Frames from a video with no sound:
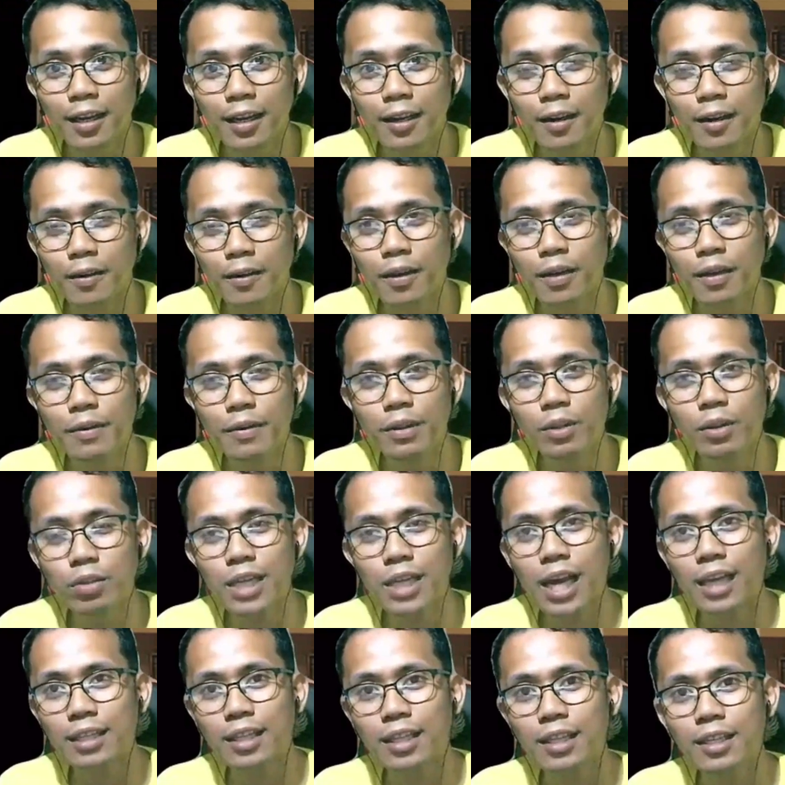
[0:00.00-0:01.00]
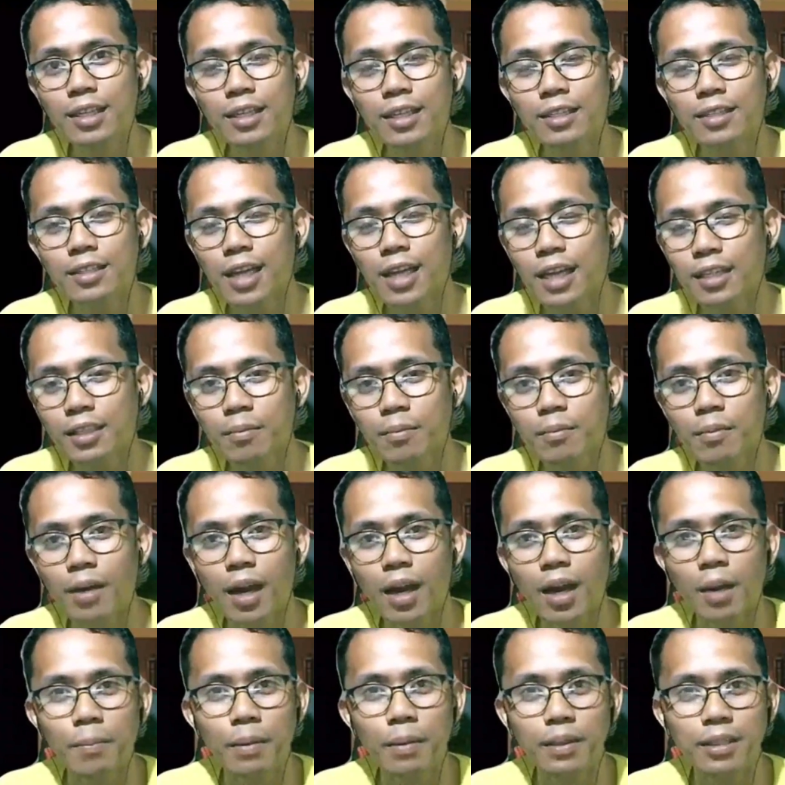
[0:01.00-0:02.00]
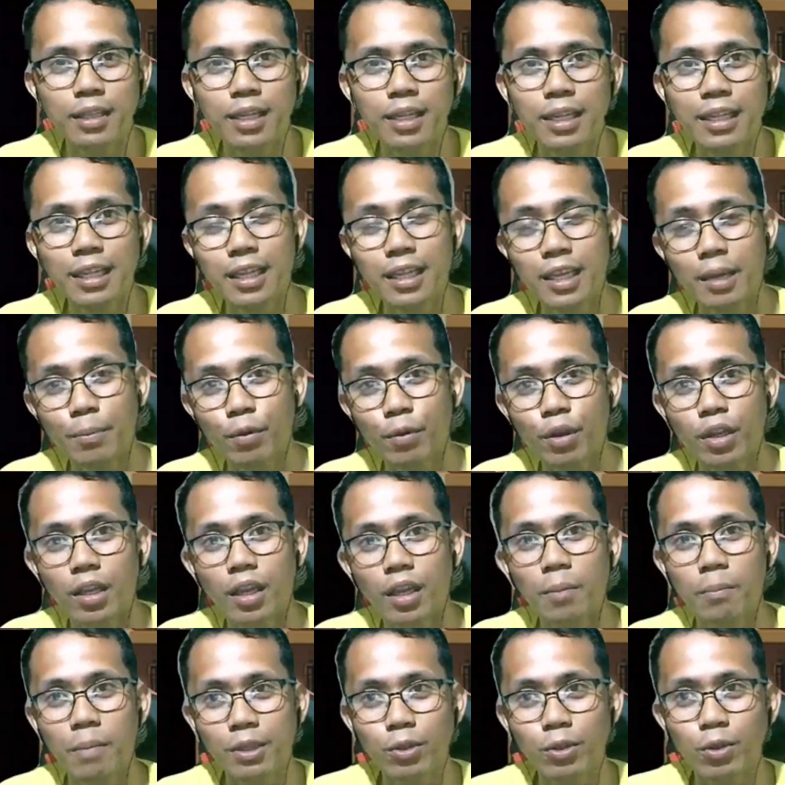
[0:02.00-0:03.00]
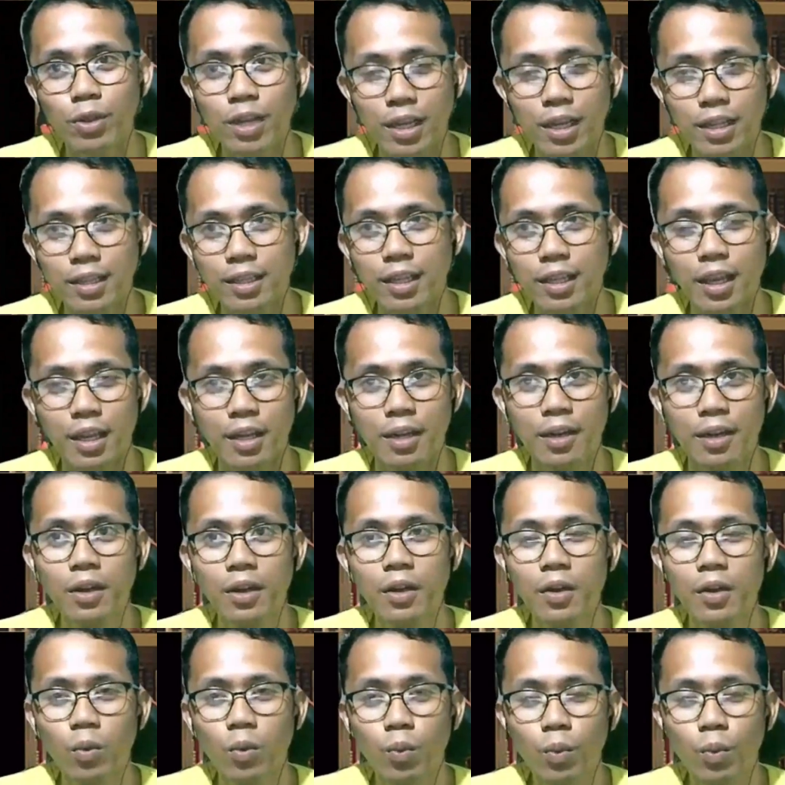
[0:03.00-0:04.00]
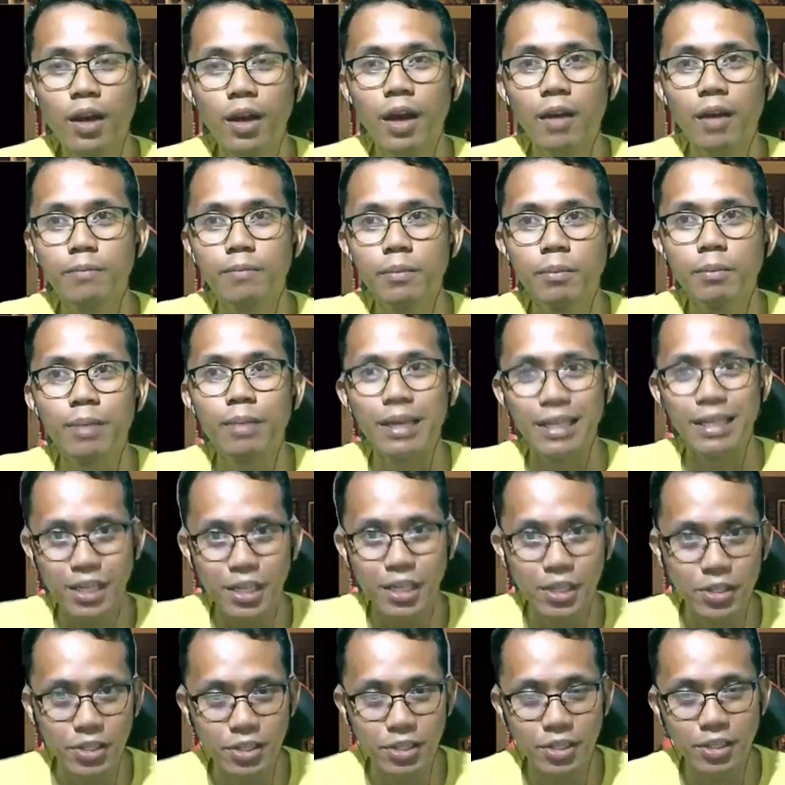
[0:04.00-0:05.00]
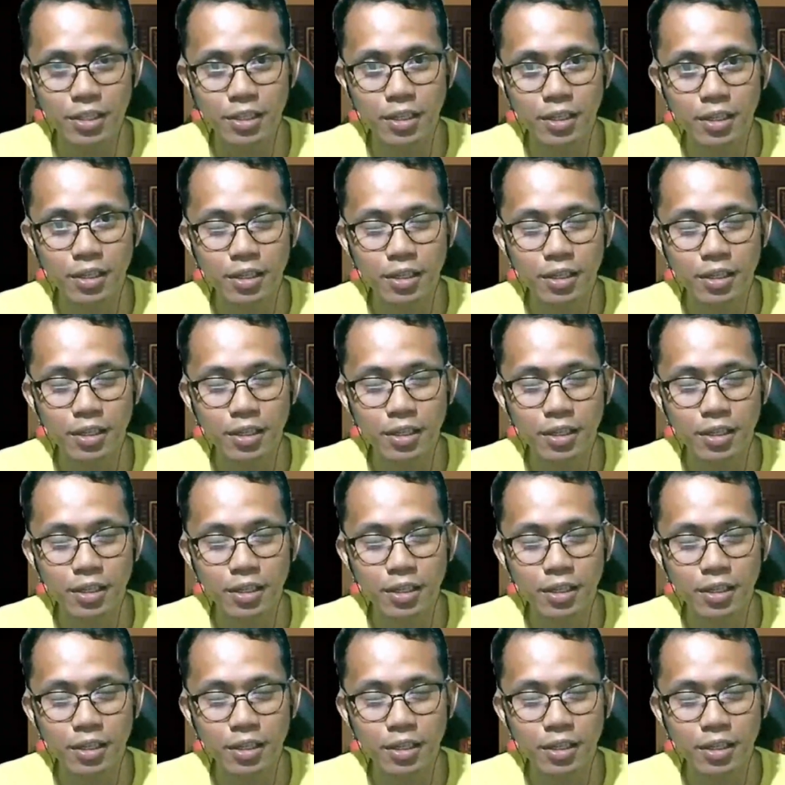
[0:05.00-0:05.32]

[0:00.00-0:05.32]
Uh, even do sa atin sa atin mga kapatid, hindi niya pwedeng iba to 'yan dahil we have bases.